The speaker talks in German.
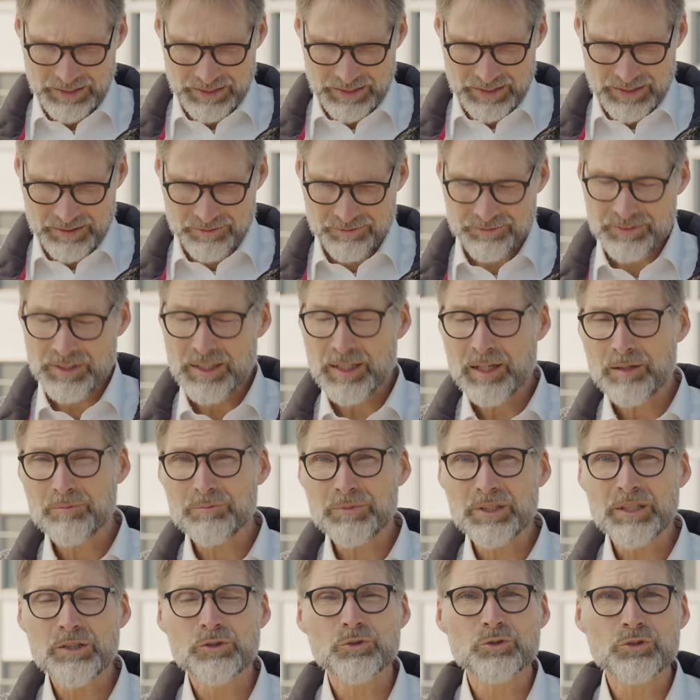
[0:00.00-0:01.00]
Äh, wir
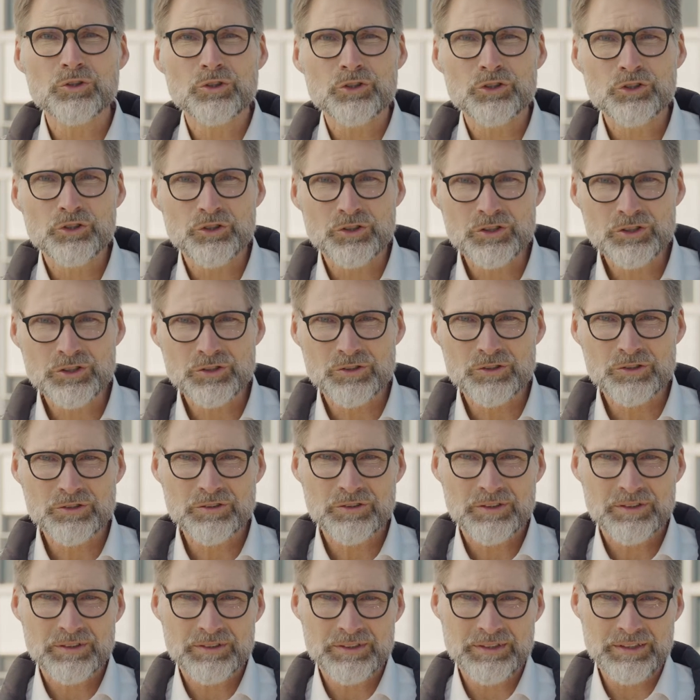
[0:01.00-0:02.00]
haben die Unterstützung,
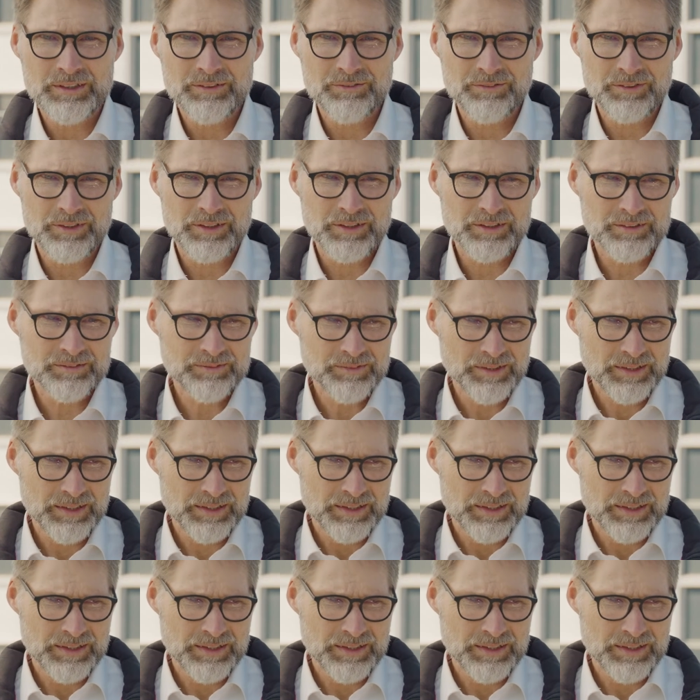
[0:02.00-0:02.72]
die wir